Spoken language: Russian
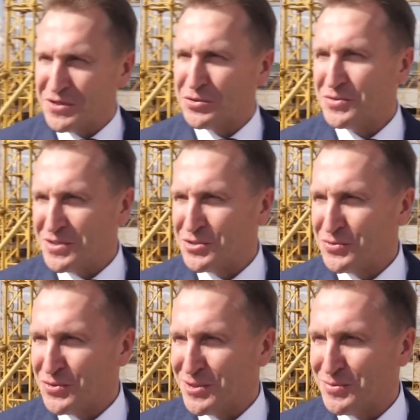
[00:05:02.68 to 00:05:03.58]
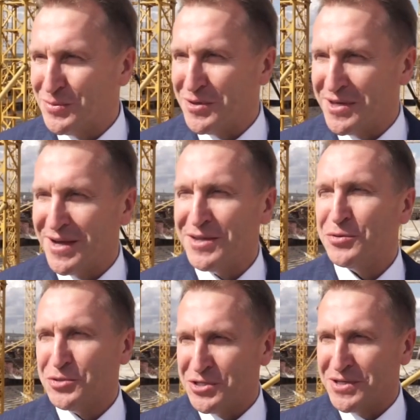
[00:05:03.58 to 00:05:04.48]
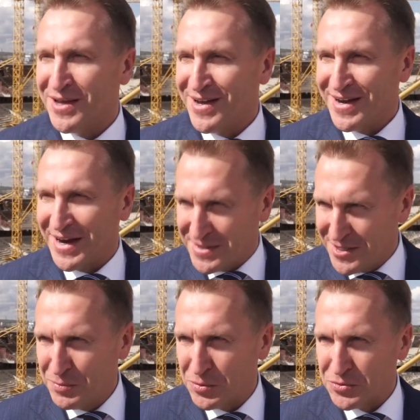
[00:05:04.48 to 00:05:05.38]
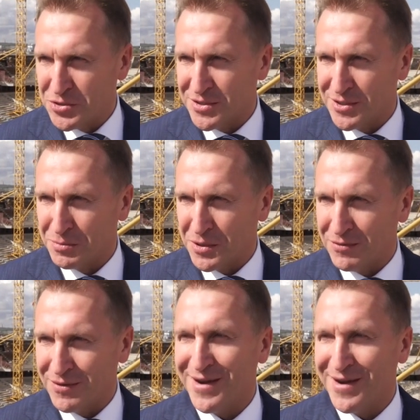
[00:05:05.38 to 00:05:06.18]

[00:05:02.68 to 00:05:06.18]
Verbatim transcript: Все, кто здесь живут в республике, они очень хотели получить это право.